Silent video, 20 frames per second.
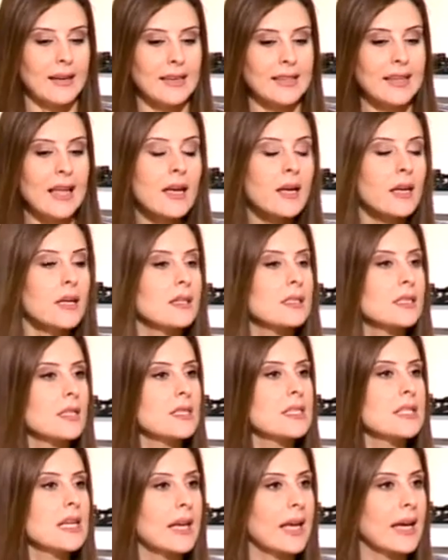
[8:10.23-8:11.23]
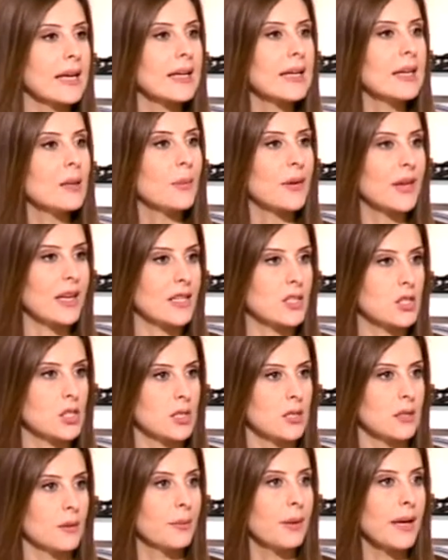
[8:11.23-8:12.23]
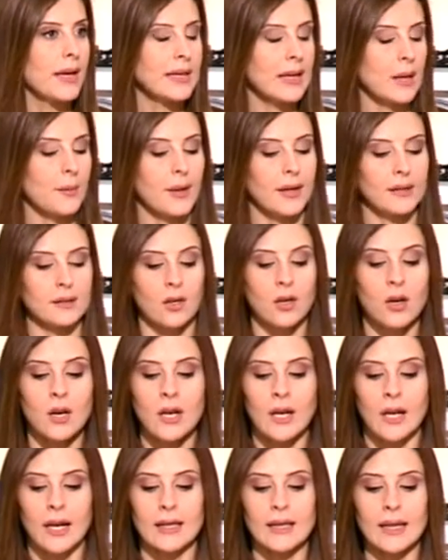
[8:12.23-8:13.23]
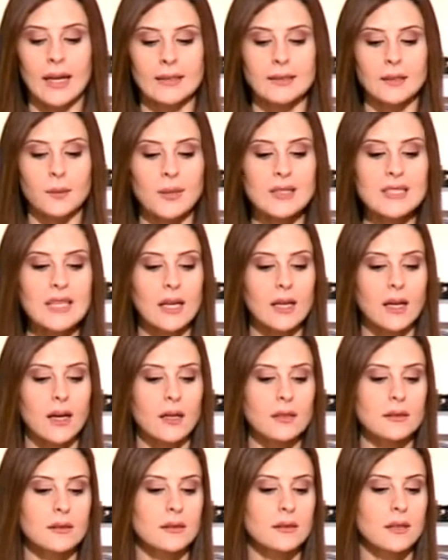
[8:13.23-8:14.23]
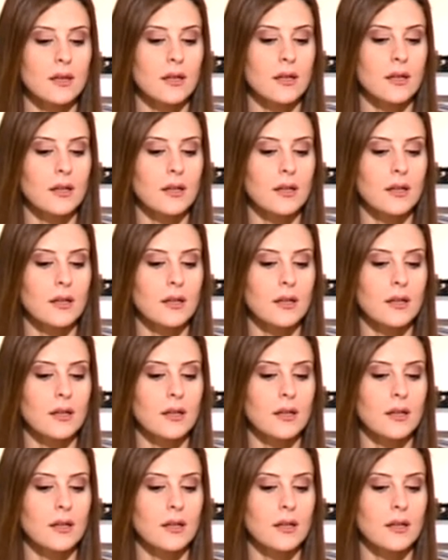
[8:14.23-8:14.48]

يدخل الصديق الخيالي بكل شيء باي معنى يعني مثلا